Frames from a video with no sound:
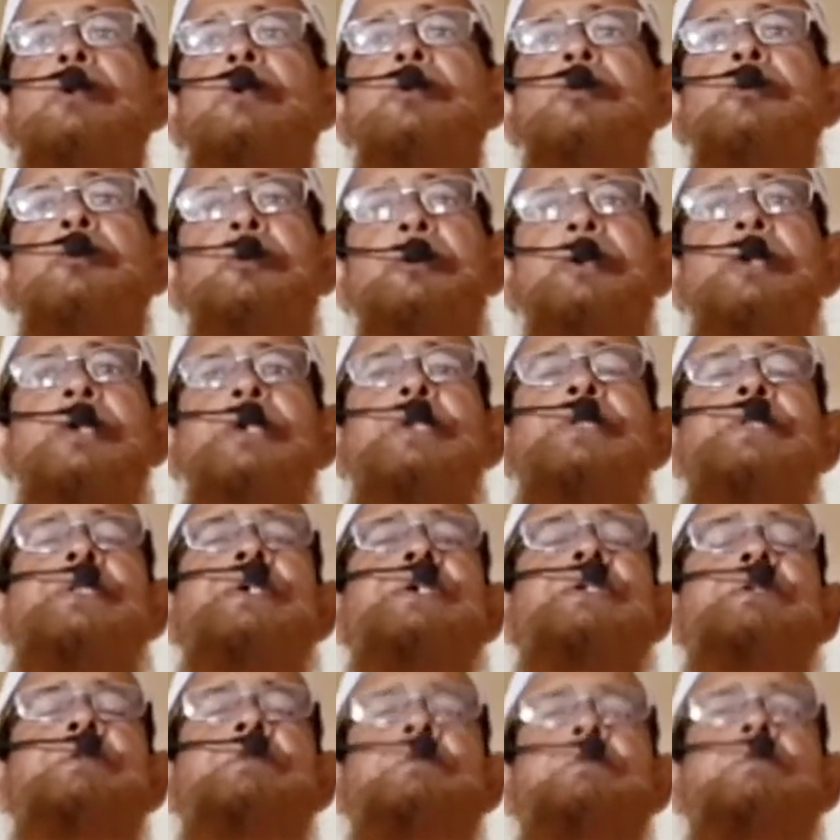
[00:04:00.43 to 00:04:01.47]
সঠিক
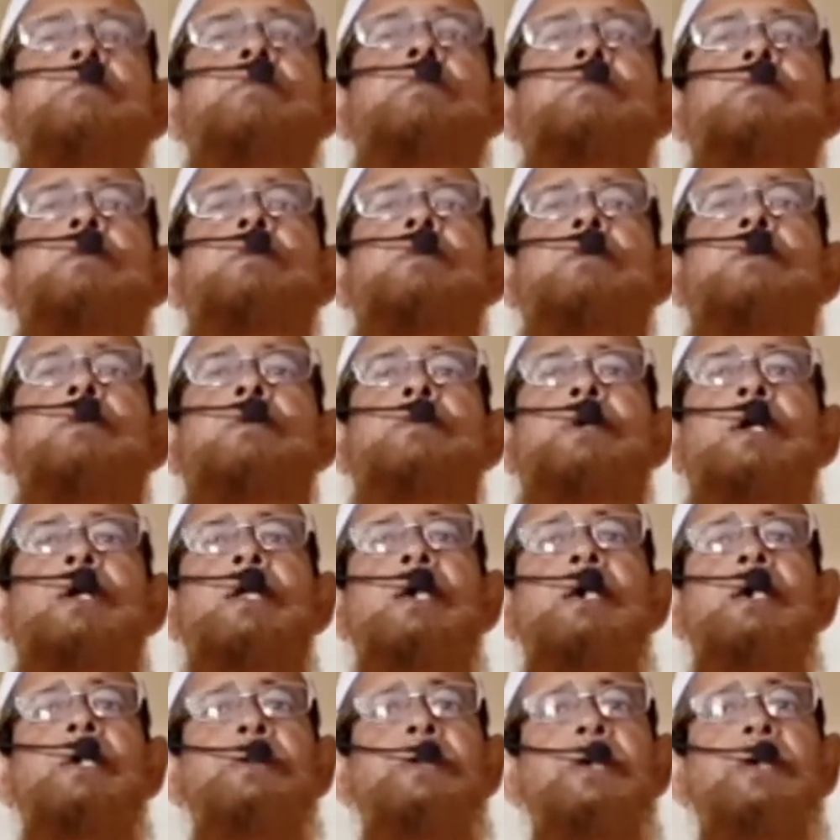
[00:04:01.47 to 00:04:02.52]
দিন
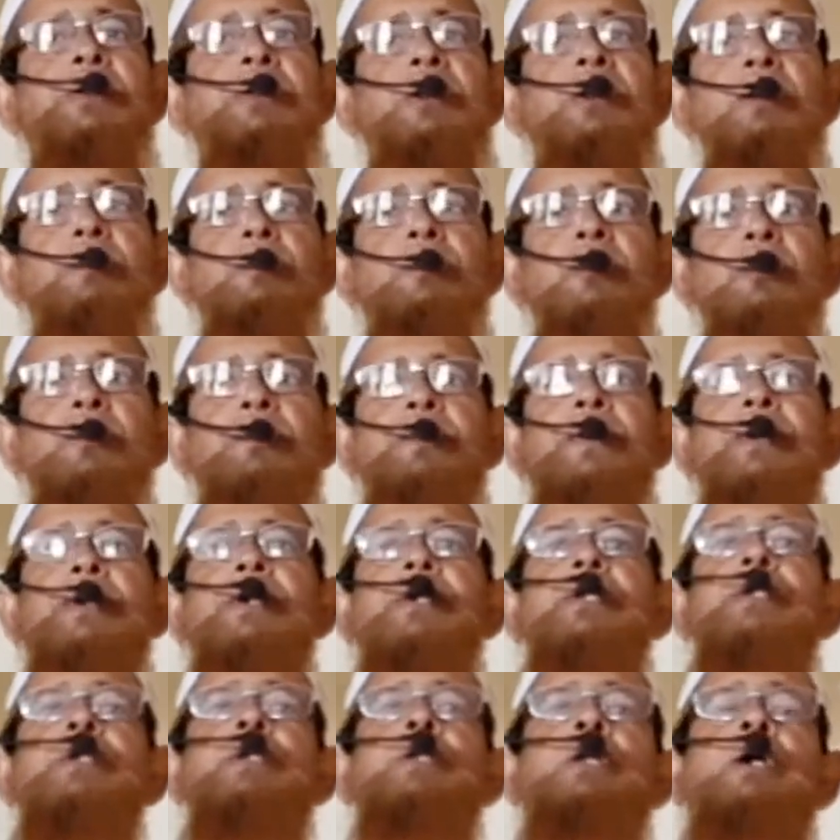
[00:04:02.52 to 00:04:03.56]
ফালা তাজলিমু
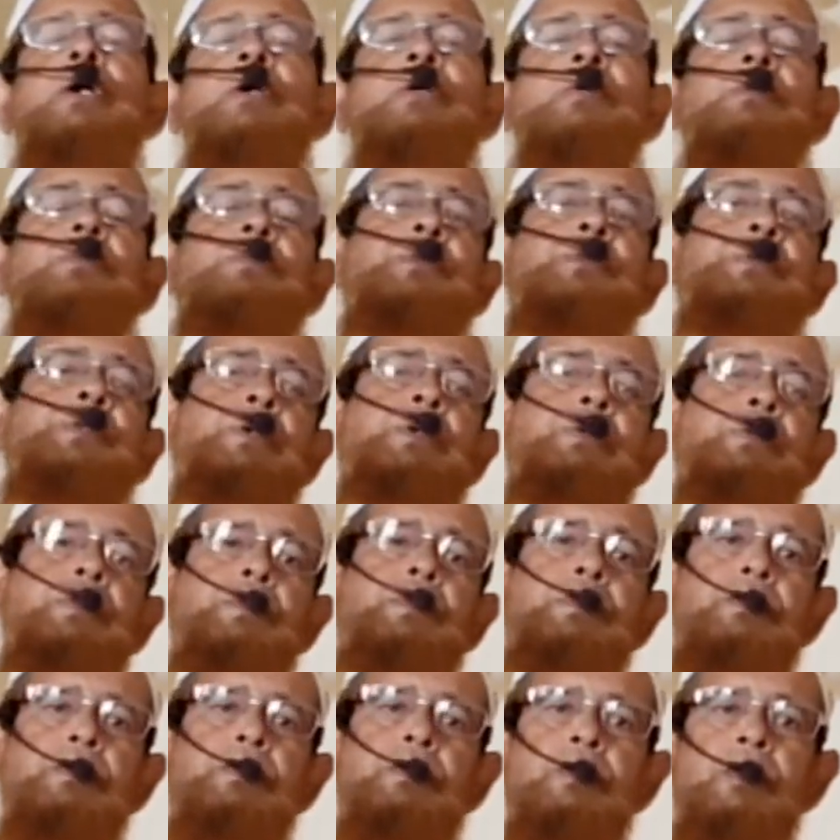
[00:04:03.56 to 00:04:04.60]
ফিহিন্না আনফুসাকুম
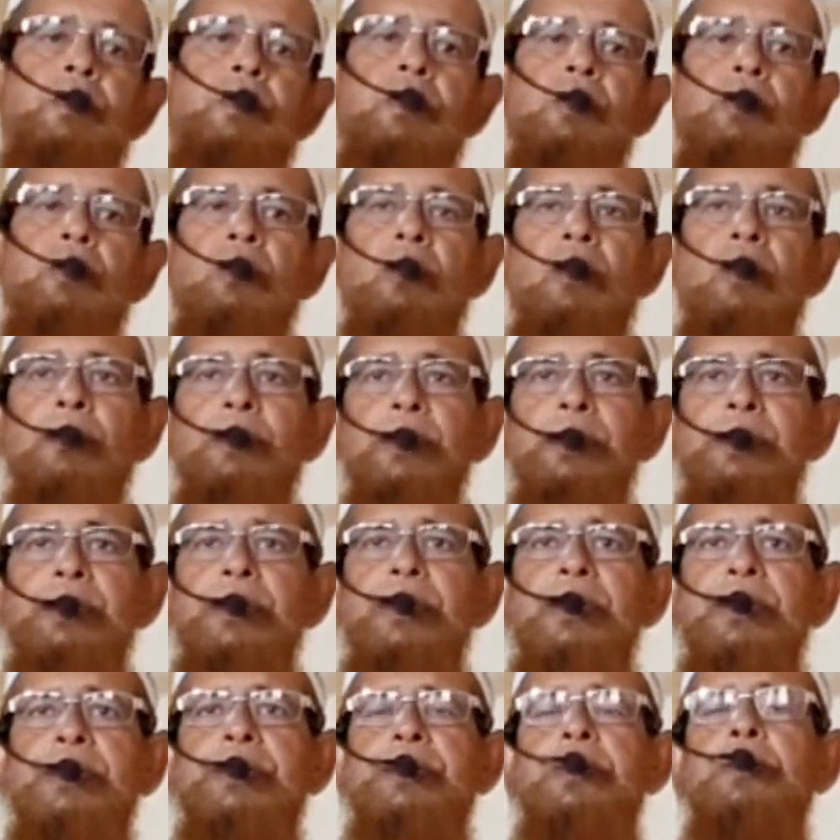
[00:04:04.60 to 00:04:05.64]

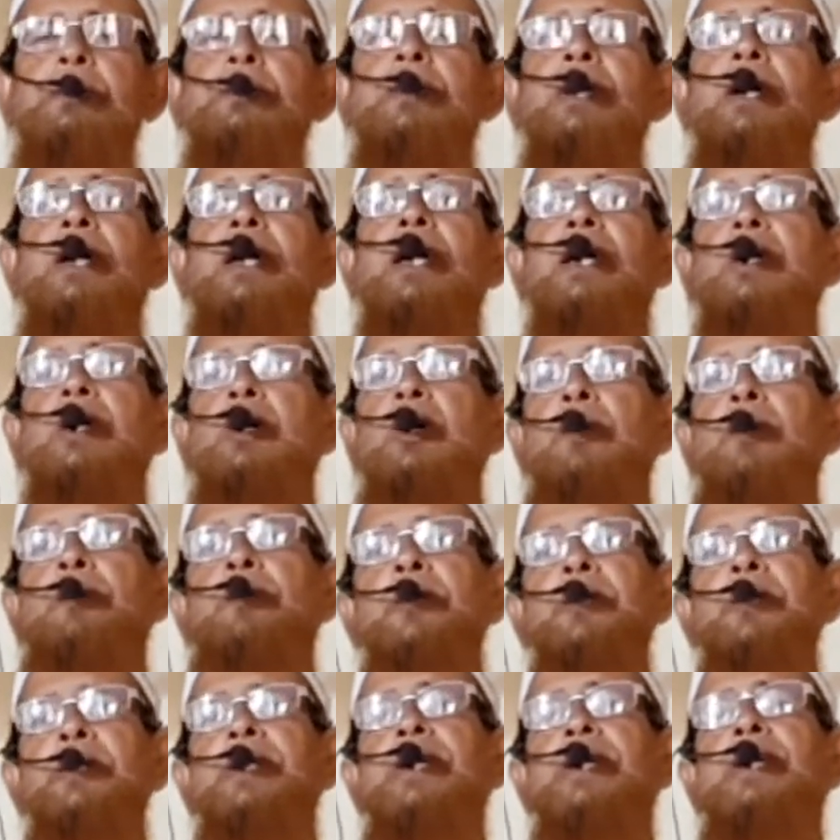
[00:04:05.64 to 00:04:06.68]
খবরদার তোমরা এক
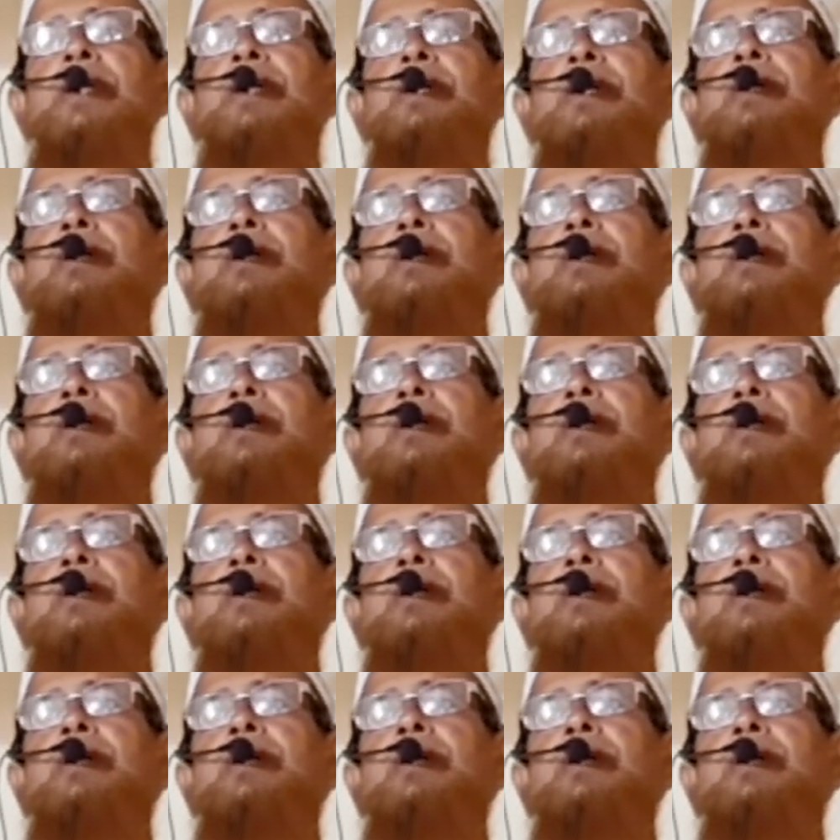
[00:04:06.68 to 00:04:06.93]
অপরকে